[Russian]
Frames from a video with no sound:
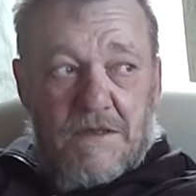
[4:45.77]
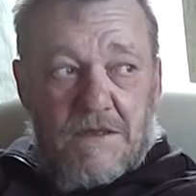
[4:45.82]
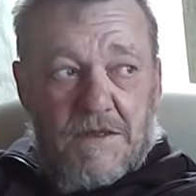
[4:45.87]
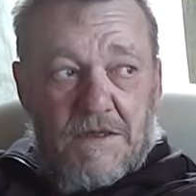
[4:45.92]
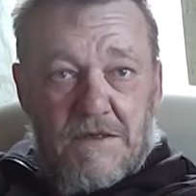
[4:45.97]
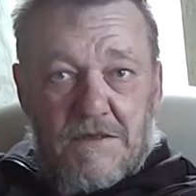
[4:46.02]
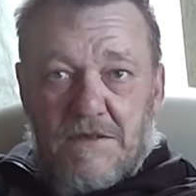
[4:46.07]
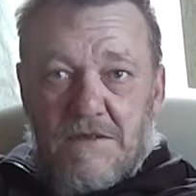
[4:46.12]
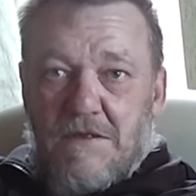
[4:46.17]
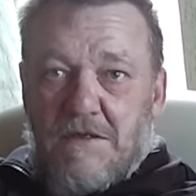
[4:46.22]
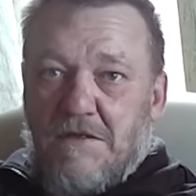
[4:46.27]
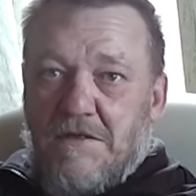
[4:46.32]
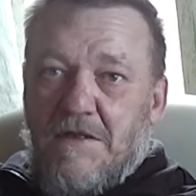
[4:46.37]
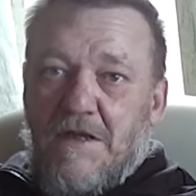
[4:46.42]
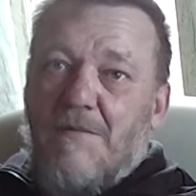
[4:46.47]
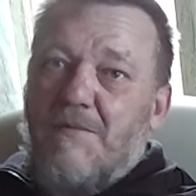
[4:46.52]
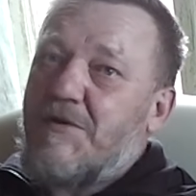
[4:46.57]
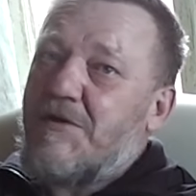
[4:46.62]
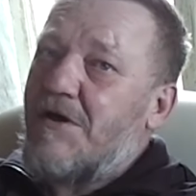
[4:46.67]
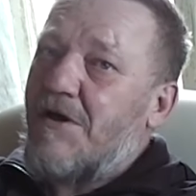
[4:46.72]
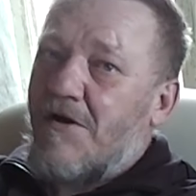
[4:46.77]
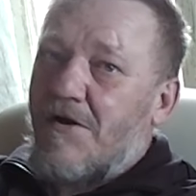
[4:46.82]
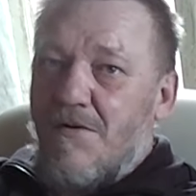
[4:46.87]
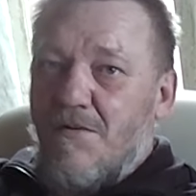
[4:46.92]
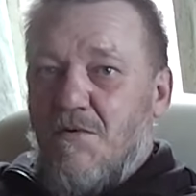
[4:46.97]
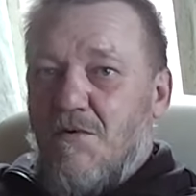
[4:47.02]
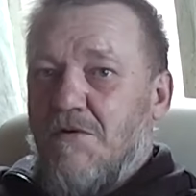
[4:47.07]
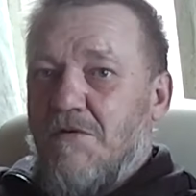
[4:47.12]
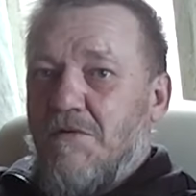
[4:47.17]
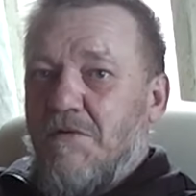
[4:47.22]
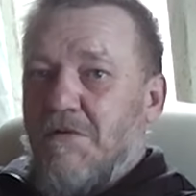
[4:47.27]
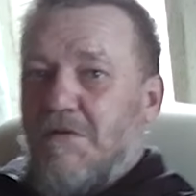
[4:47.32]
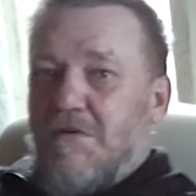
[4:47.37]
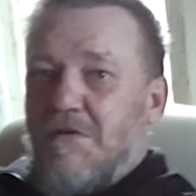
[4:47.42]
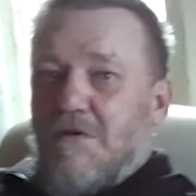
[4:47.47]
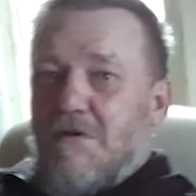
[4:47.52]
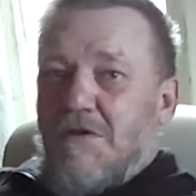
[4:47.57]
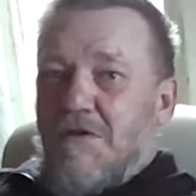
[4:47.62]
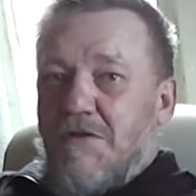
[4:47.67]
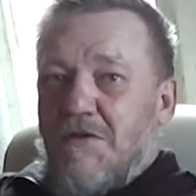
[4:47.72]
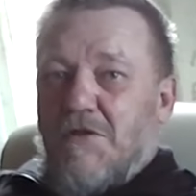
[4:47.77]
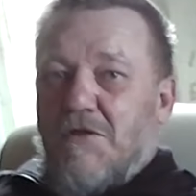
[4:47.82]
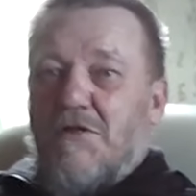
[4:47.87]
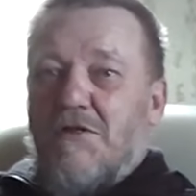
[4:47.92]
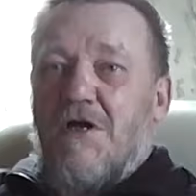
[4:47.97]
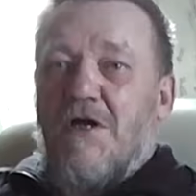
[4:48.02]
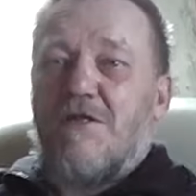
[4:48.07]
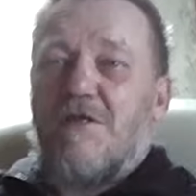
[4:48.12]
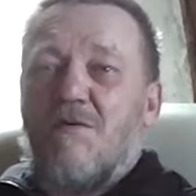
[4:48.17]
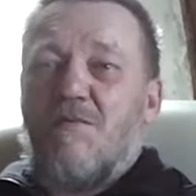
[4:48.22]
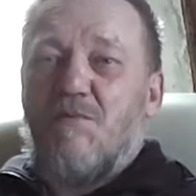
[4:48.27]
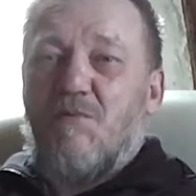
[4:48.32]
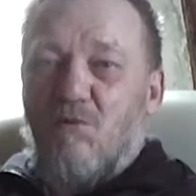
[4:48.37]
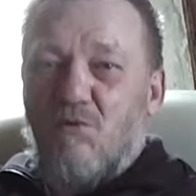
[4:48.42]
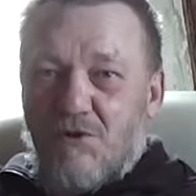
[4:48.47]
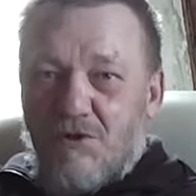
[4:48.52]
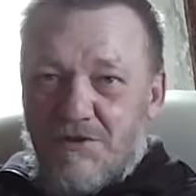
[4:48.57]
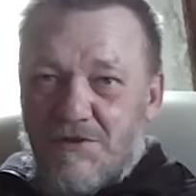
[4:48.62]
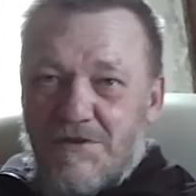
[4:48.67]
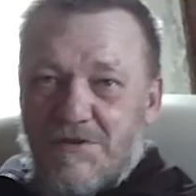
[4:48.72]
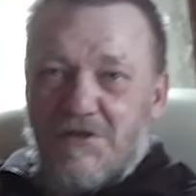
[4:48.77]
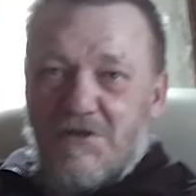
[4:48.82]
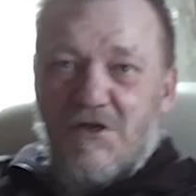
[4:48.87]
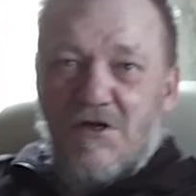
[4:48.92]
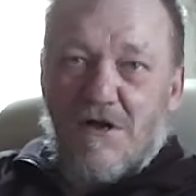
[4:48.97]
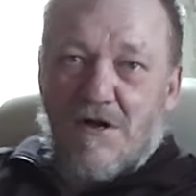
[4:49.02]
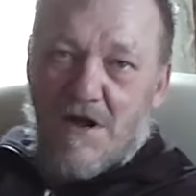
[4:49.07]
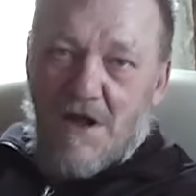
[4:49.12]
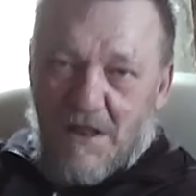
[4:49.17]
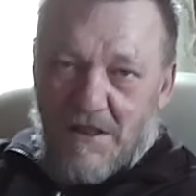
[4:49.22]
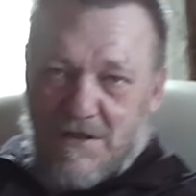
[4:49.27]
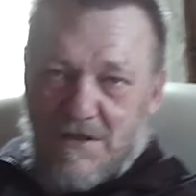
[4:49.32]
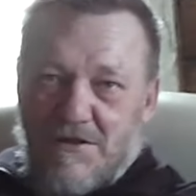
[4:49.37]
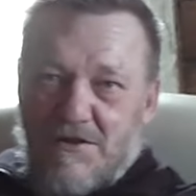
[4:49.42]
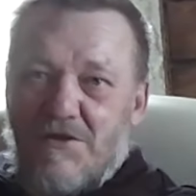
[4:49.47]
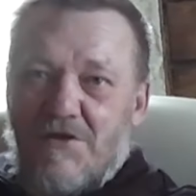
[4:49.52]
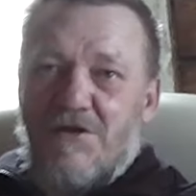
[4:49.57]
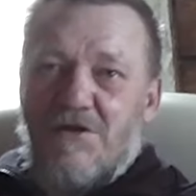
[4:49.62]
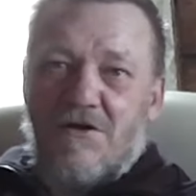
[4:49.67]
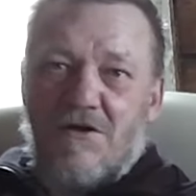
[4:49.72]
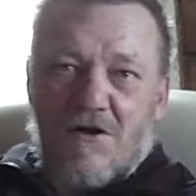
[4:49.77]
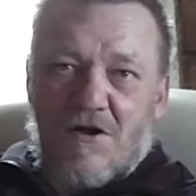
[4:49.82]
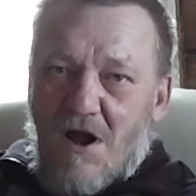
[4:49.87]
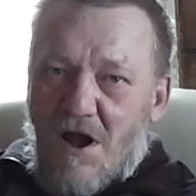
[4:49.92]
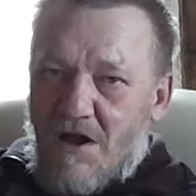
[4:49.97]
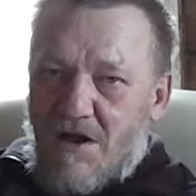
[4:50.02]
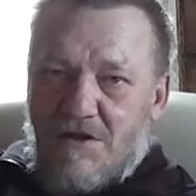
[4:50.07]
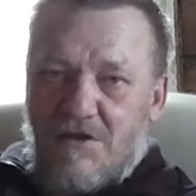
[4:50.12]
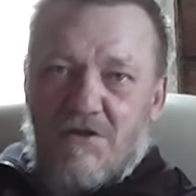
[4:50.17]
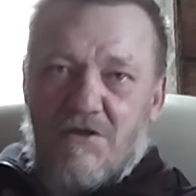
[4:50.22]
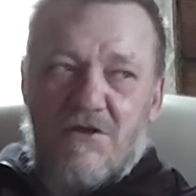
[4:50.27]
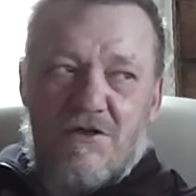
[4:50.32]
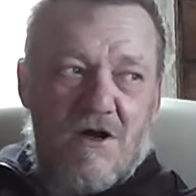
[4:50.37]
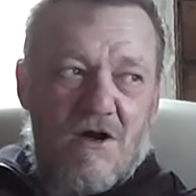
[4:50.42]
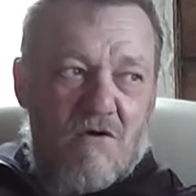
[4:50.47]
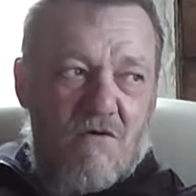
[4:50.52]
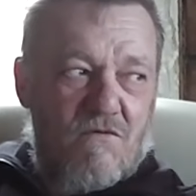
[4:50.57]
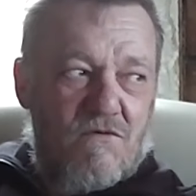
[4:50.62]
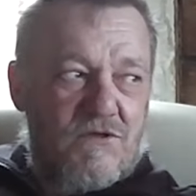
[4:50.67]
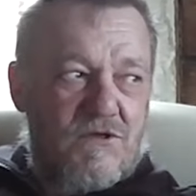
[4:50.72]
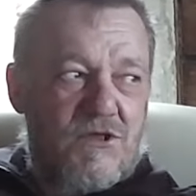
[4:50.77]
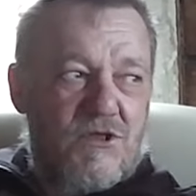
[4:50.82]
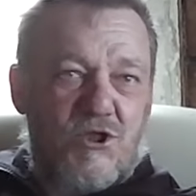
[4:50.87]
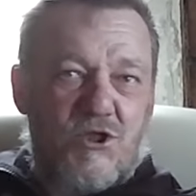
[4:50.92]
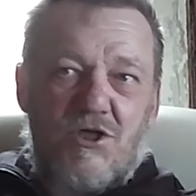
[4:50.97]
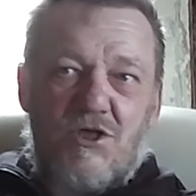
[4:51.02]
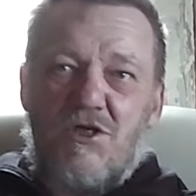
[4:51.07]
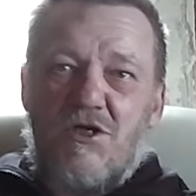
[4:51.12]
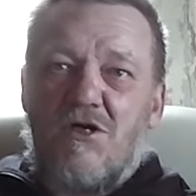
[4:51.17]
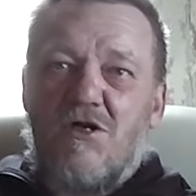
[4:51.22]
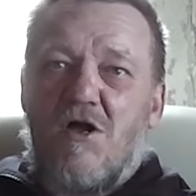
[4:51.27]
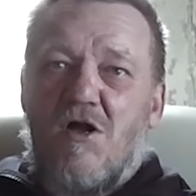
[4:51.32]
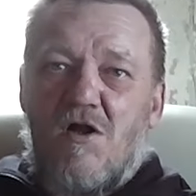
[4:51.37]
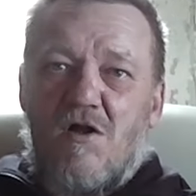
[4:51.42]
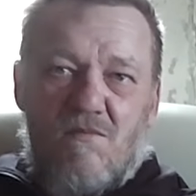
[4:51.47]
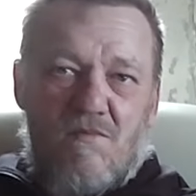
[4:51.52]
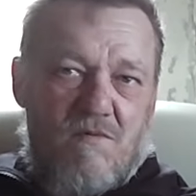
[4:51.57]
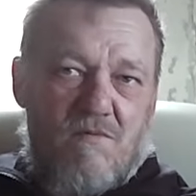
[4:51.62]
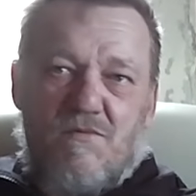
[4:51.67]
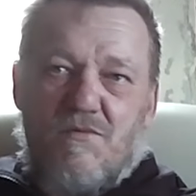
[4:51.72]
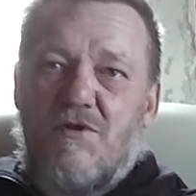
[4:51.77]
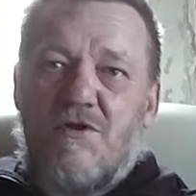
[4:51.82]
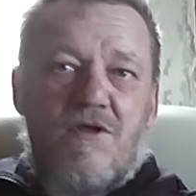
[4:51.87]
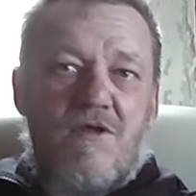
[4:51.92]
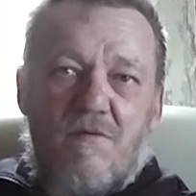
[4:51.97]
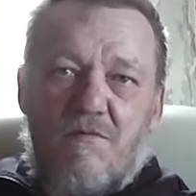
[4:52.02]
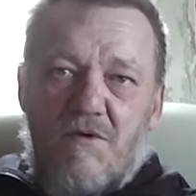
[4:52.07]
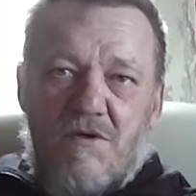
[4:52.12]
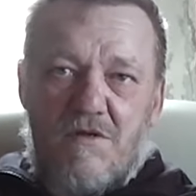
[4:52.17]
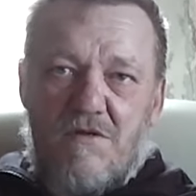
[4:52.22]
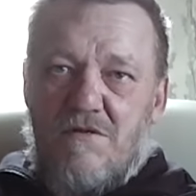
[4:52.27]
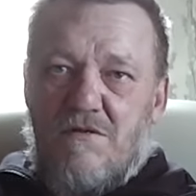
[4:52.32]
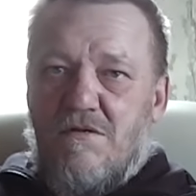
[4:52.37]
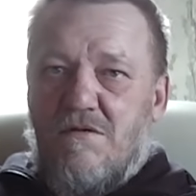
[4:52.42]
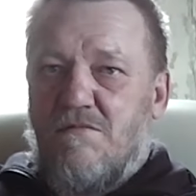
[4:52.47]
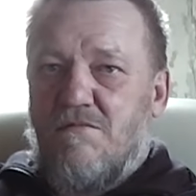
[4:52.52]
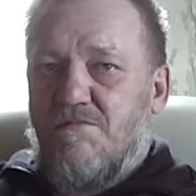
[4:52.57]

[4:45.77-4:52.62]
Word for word: Нет, там не арабы. Не надо путать. Иран и Ирак никакого отношения к арабам не имеет.